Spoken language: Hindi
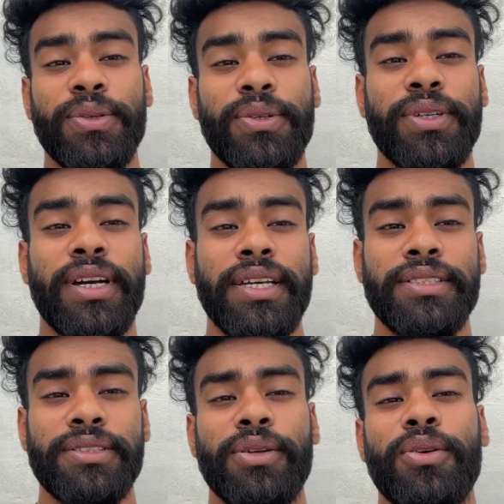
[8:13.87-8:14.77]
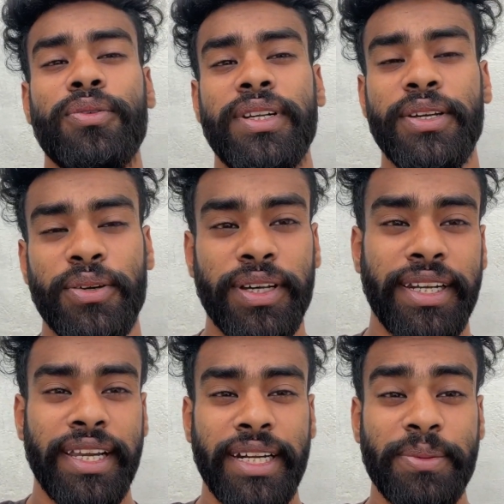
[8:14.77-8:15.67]
और गाइज चलो वीडियो कर
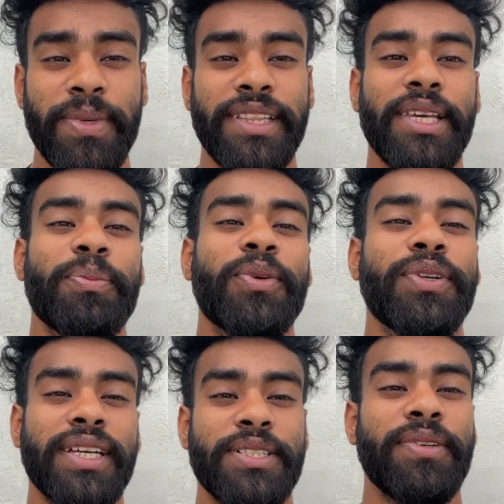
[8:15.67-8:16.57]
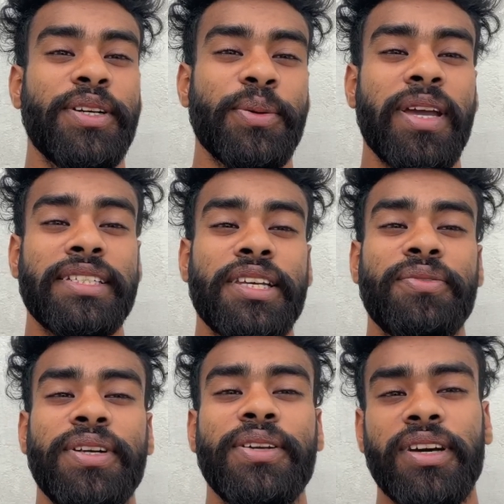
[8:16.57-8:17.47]
रहे हैं मिलते आपको नेक्स्ट वीडियो में ऐसे ही
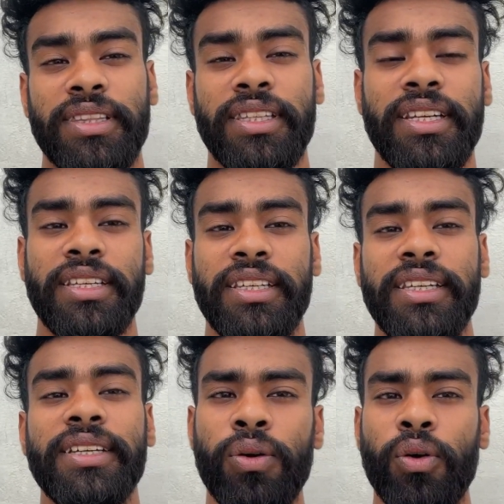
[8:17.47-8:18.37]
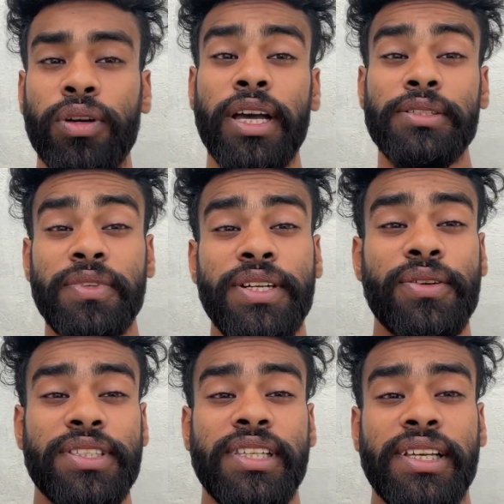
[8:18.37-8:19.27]
वीडियो आती रहेगी जाएगी और गाइज वीडियो
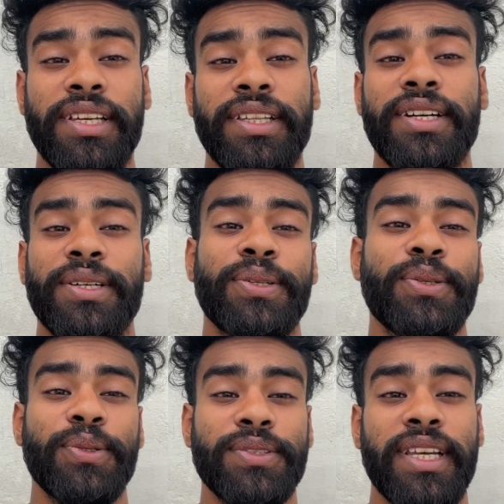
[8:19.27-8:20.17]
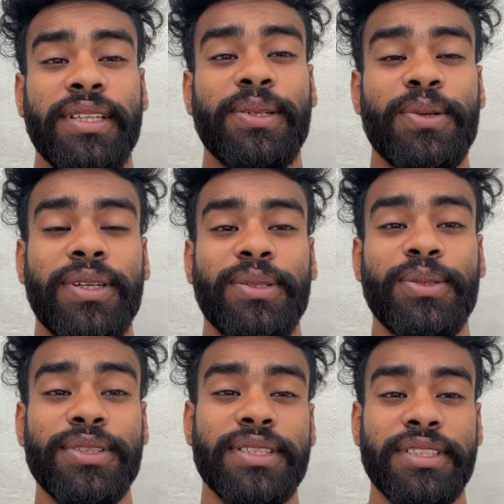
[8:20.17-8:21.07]
अच्छी लगे ना तो चैनल को कर दो
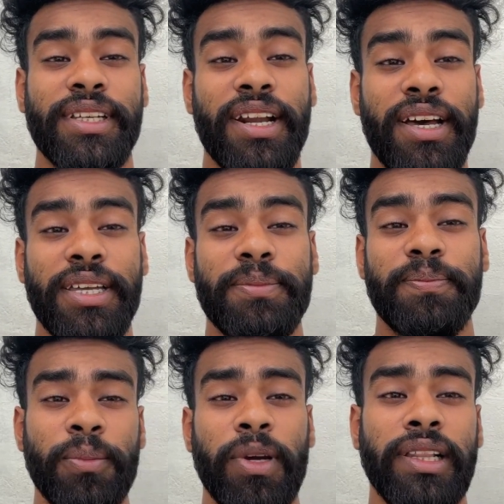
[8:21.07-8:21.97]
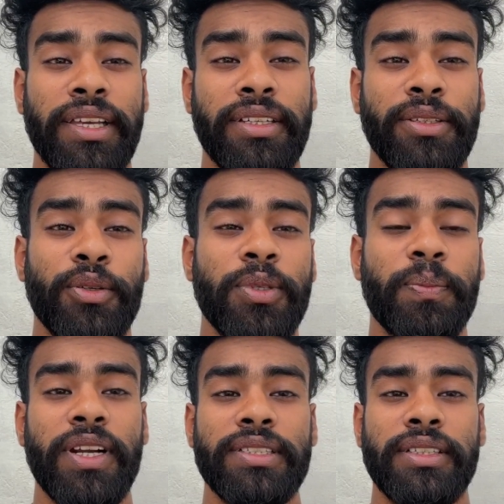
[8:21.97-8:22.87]
सब्सक्राइब बेल आइकन को भी
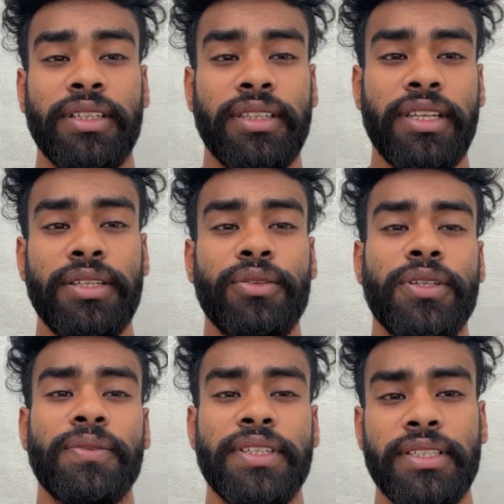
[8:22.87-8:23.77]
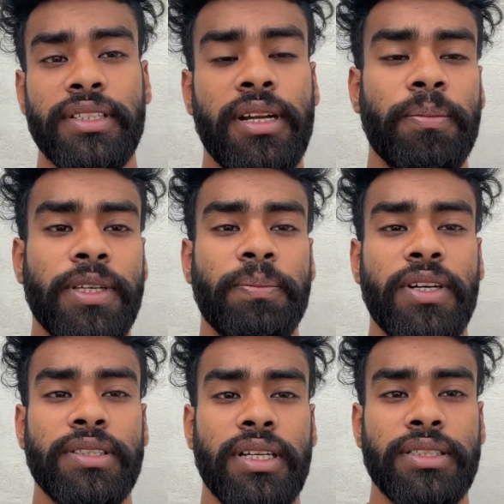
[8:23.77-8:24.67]
प्रेस कर दे नोटिफिकेशन आपके
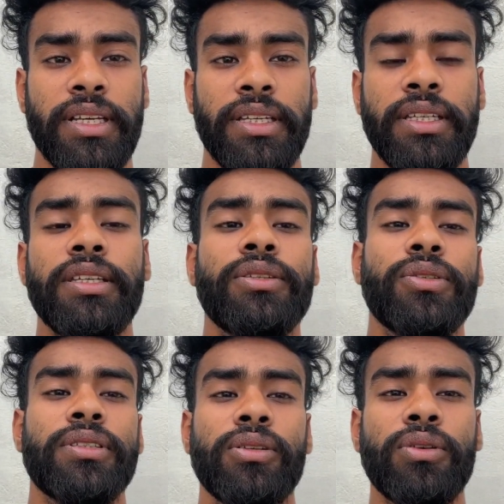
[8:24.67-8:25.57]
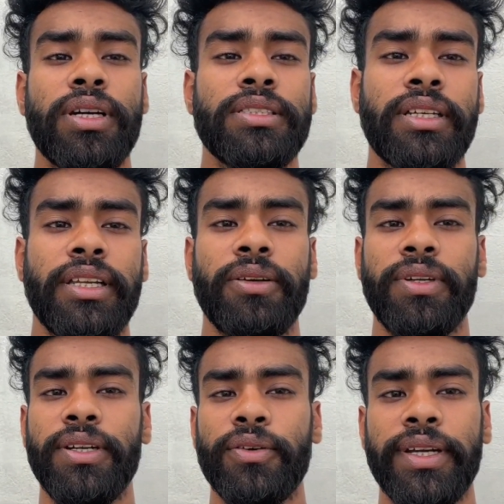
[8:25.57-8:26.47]
पास आ जाएगी तो चलो गाइज कर रही है
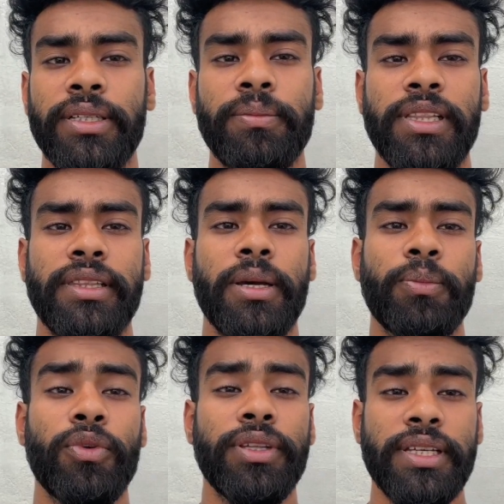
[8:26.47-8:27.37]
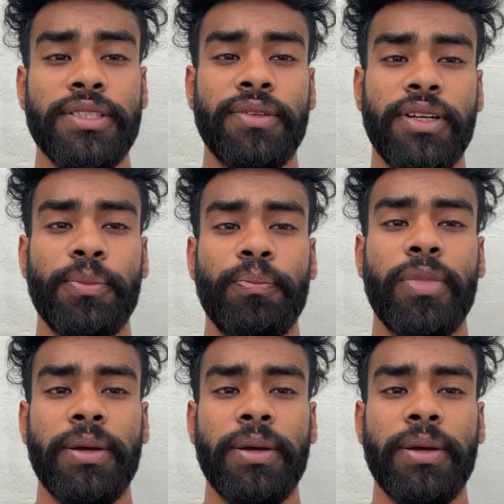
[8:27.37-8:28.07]
वीडियो को एंड मिलते हैं आपको नेक्स्ट वीडियो में बाय